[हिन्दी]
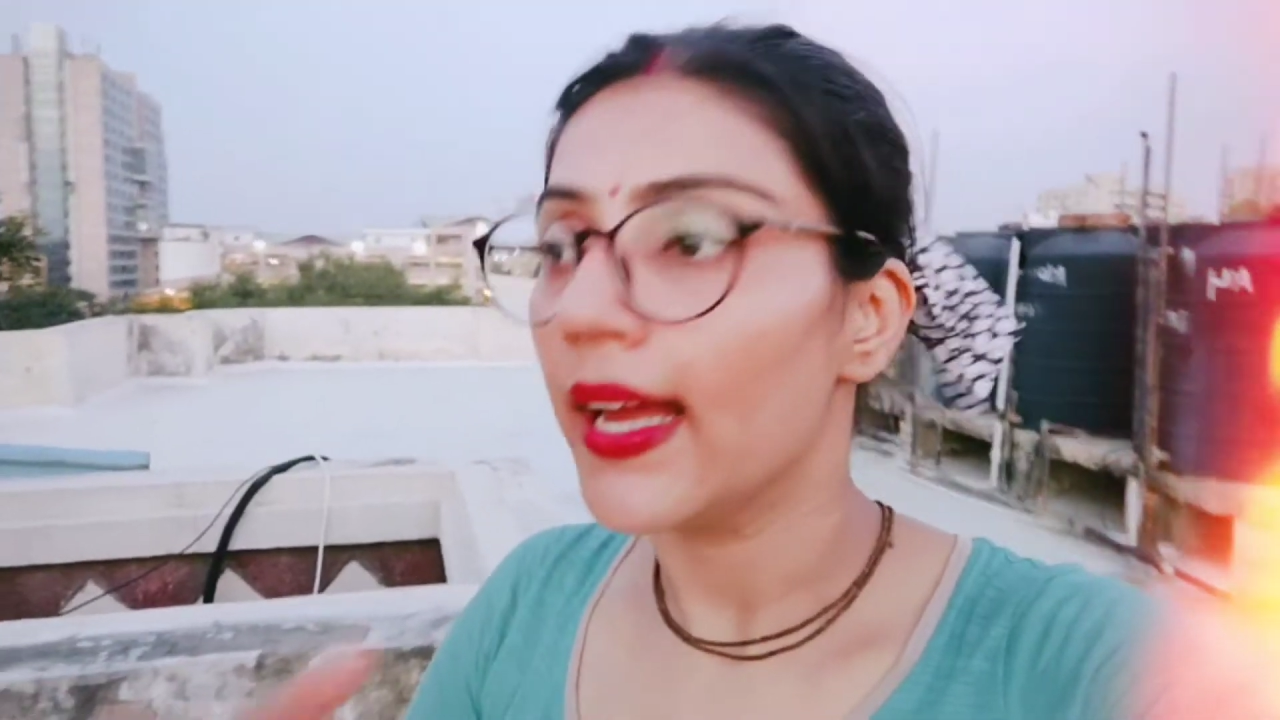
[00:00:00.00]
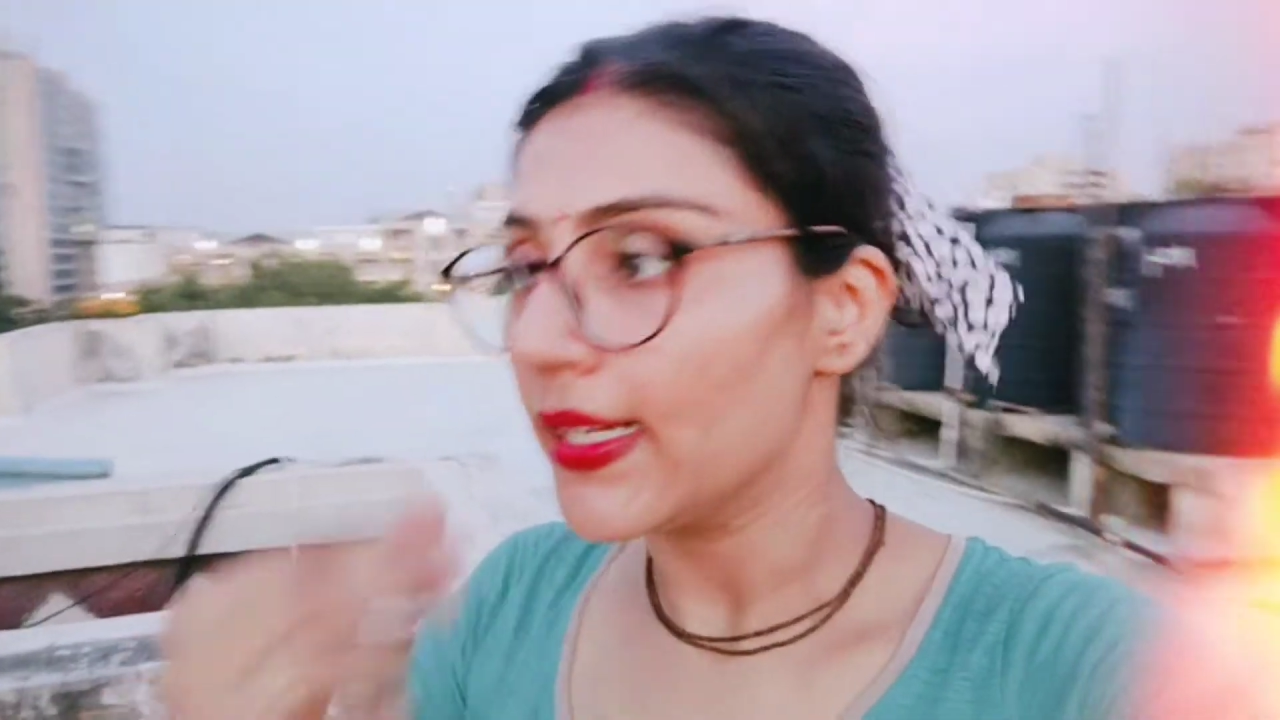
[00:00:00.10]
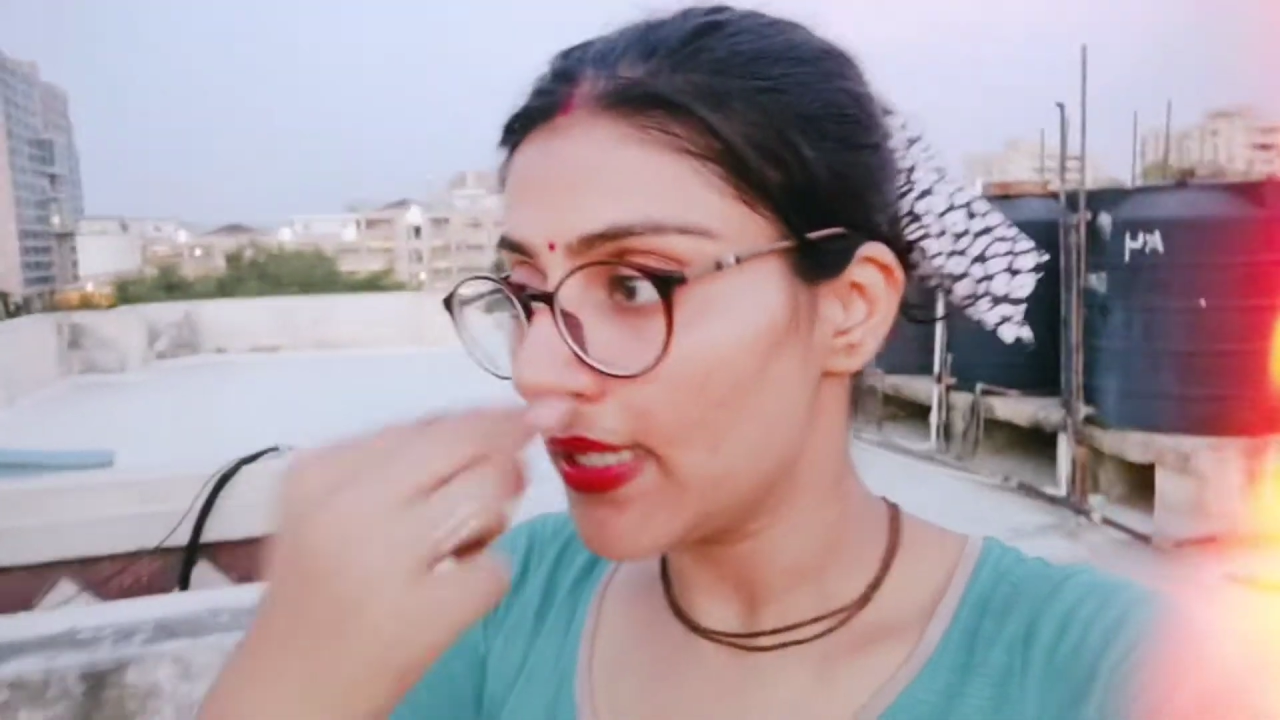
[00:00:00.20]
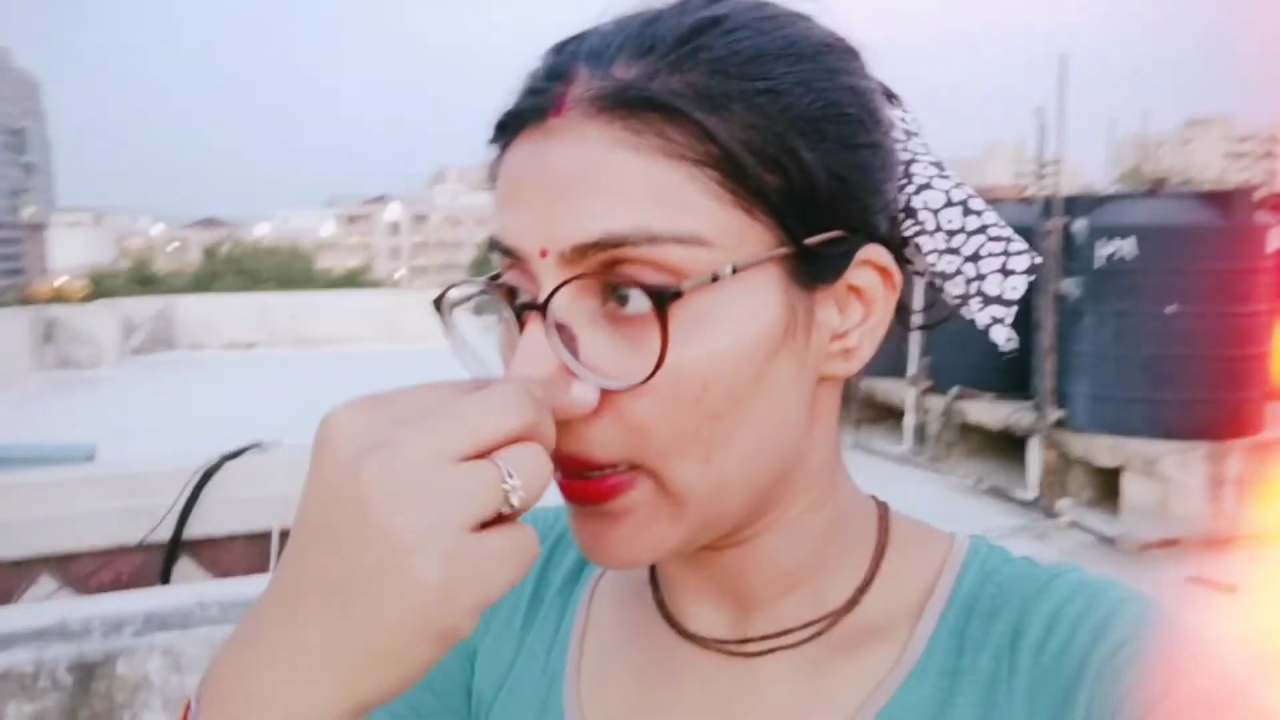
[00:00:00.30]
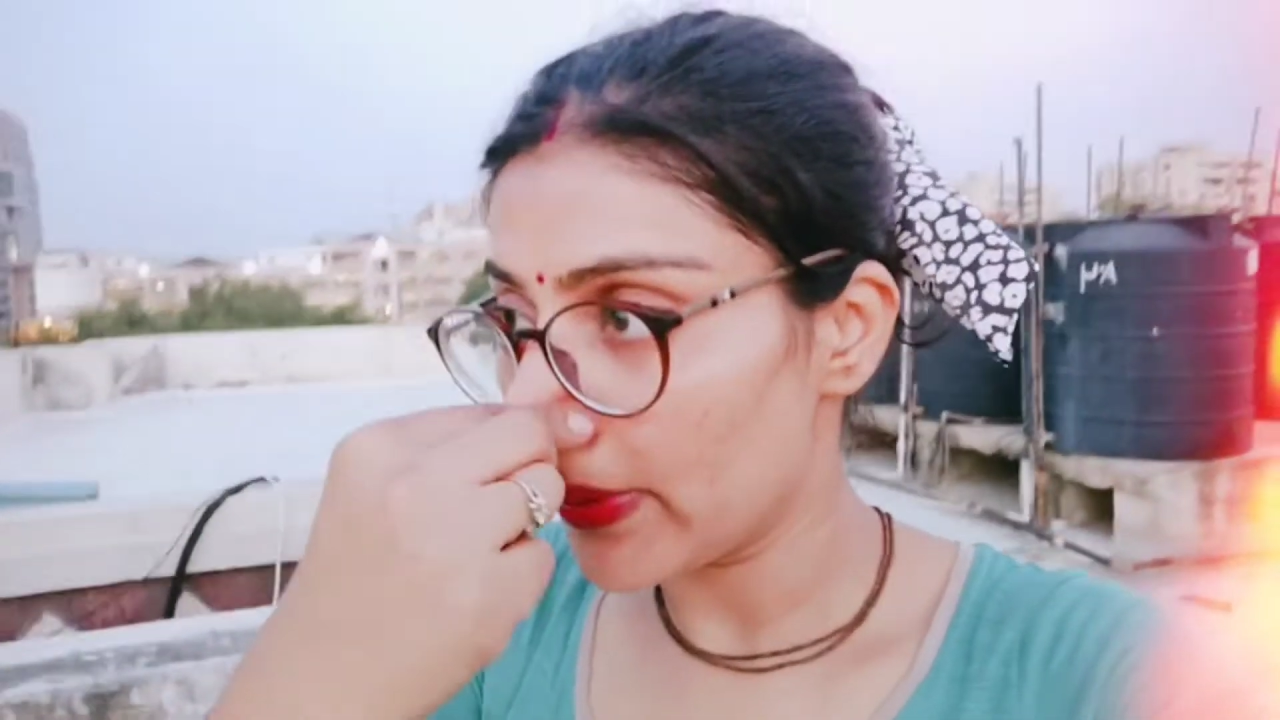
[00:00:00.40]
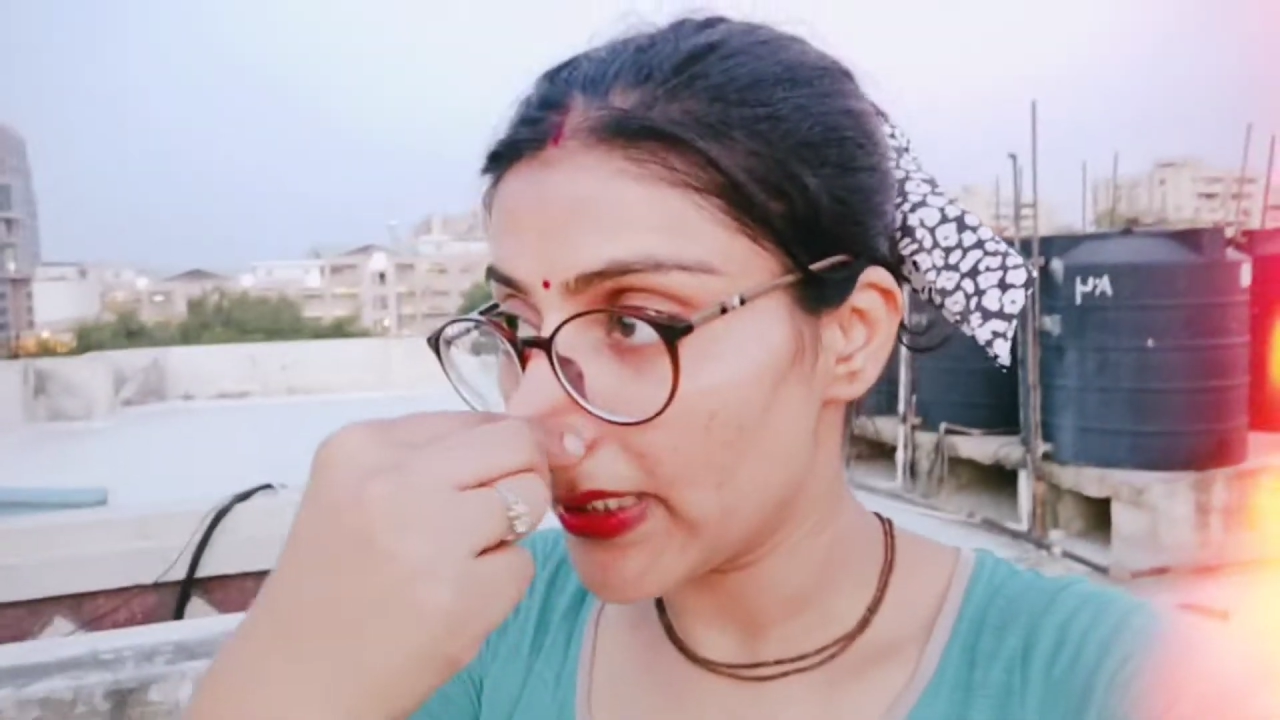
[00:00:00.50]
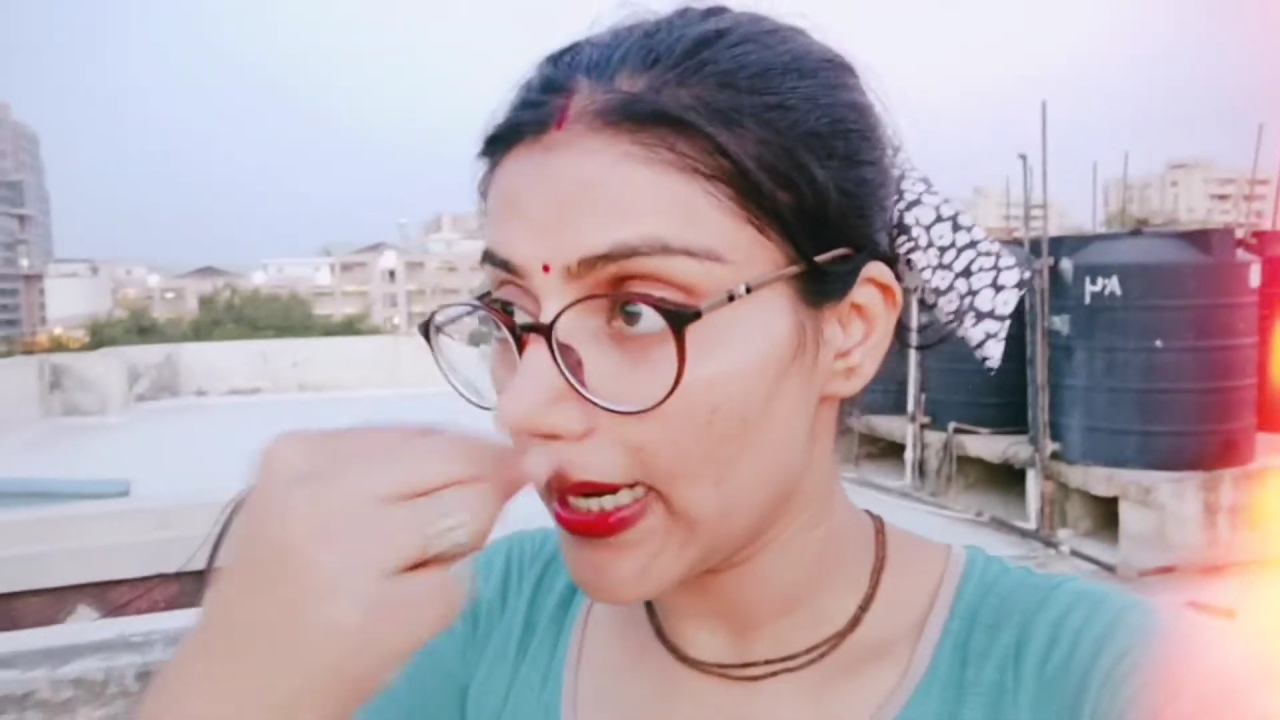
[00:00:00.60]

आज छः बजे